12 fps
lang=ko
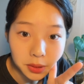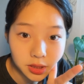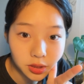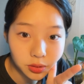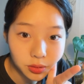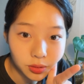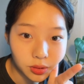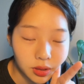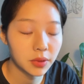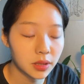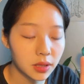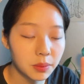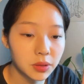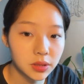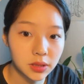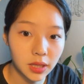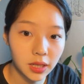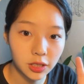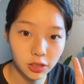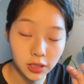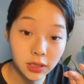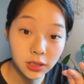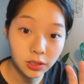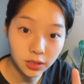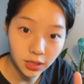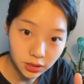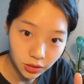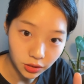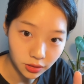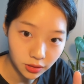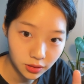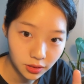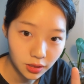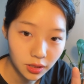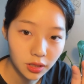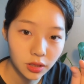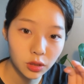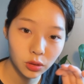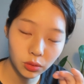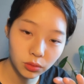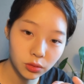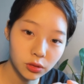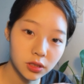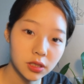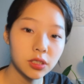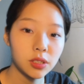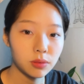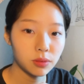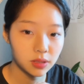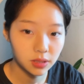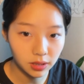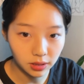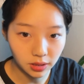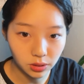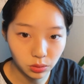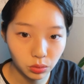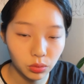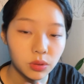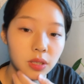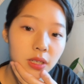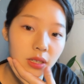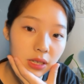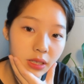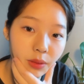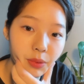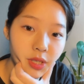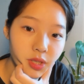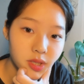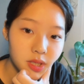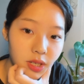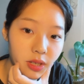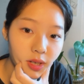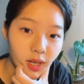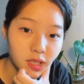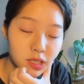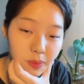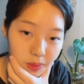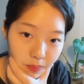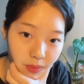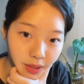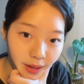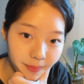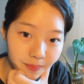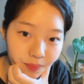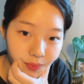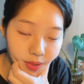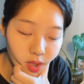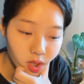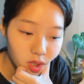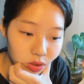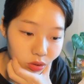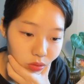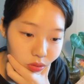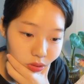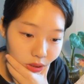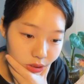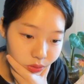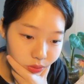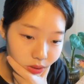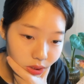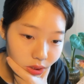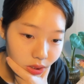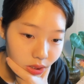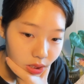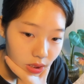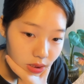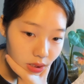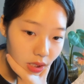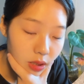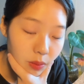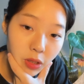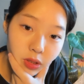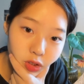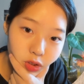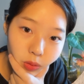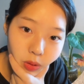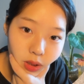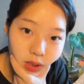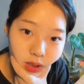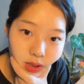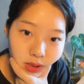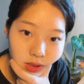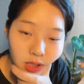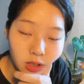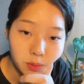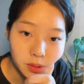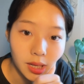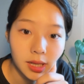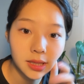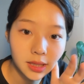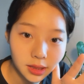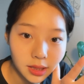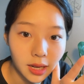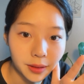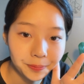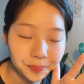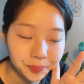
마시고 캔버스를 하나 더 생성을 하세요. 그러고 그 뒤로 그냥 계속 또 이 애니메이션을 이어나가시면 됩니다. 그러고 나중에 그 애니메이션 스토리 작업이 다 끝났다